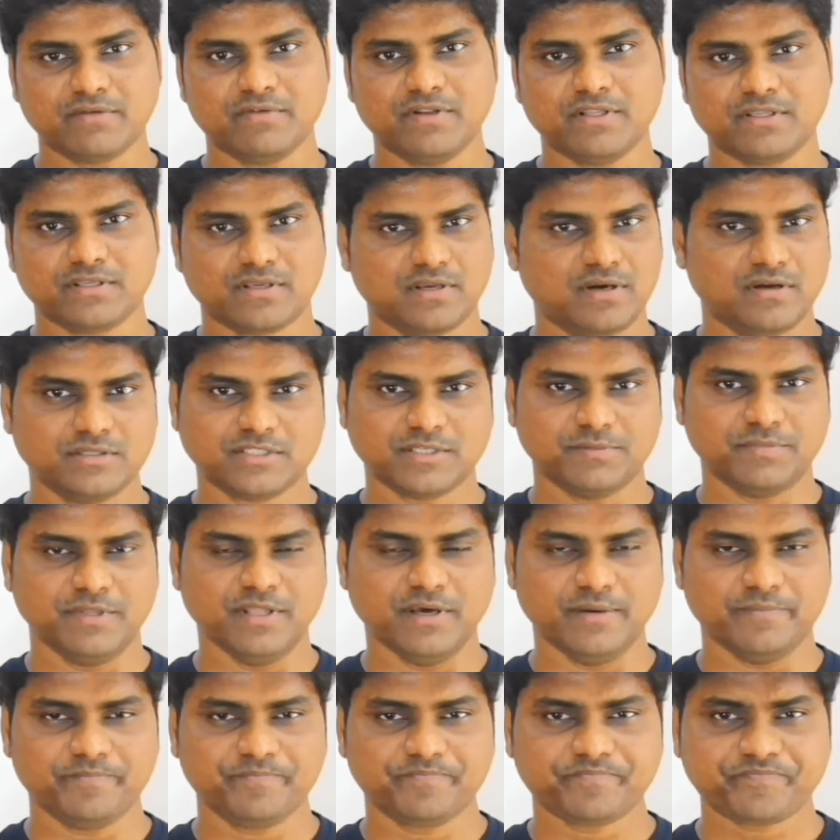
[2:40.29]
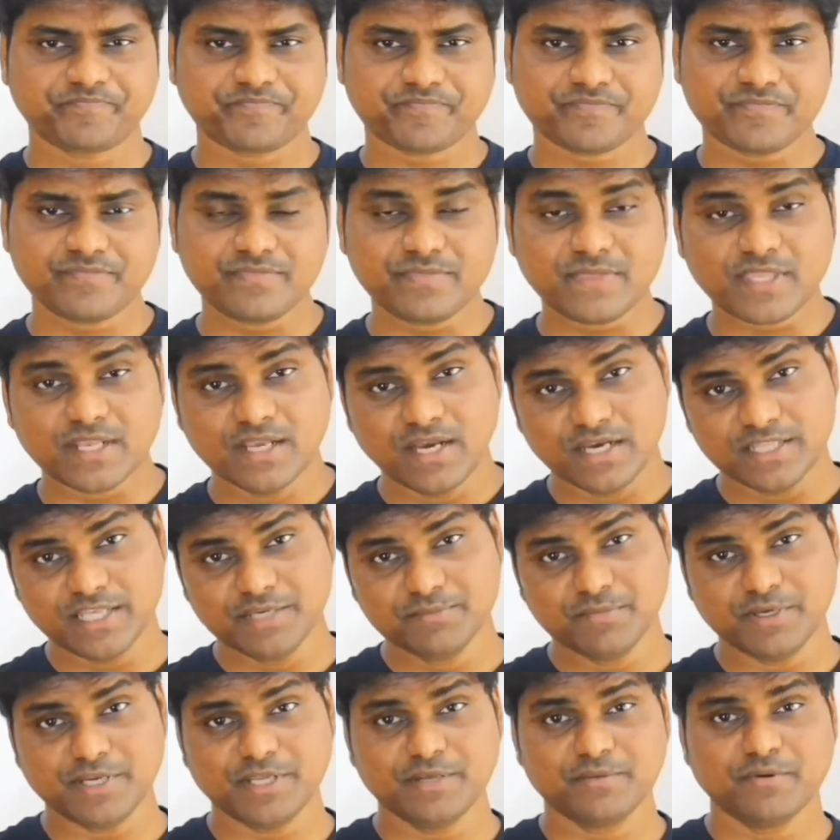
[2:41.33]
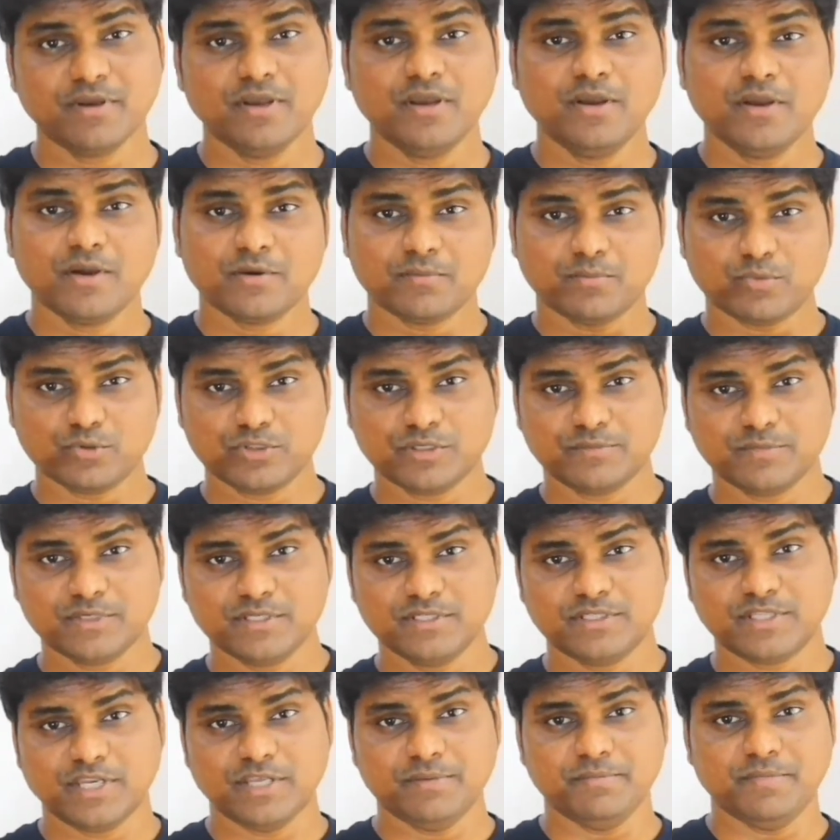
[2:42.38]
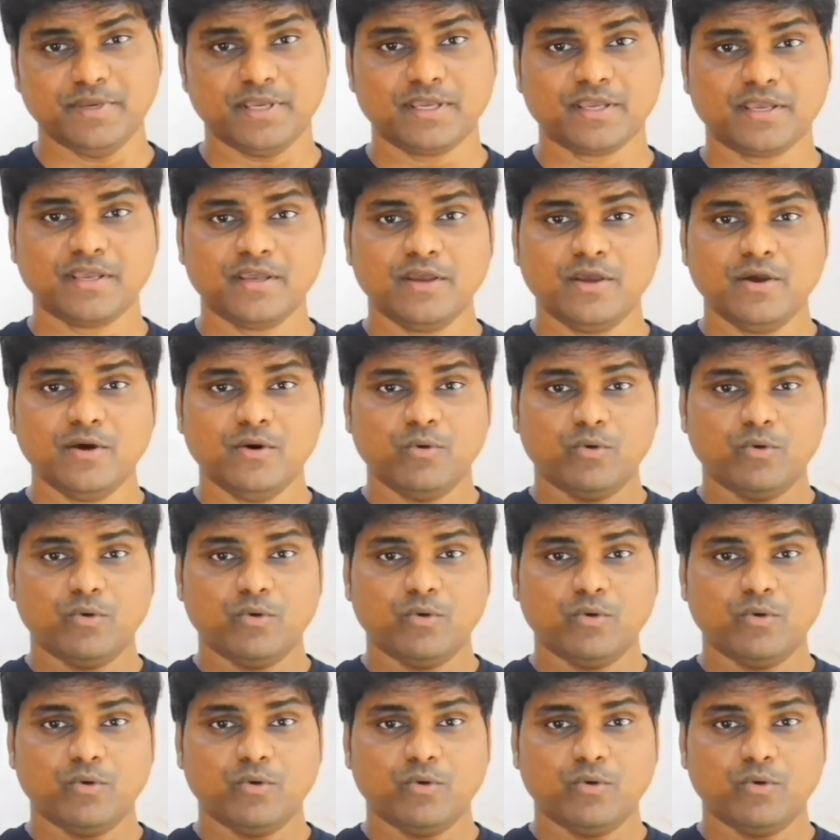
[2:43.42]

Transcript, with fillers: டைம் ட்ராவல்ஸ் கான்செப்ட் தான் அதே மாதிரி புத்த மதத்திலையுமே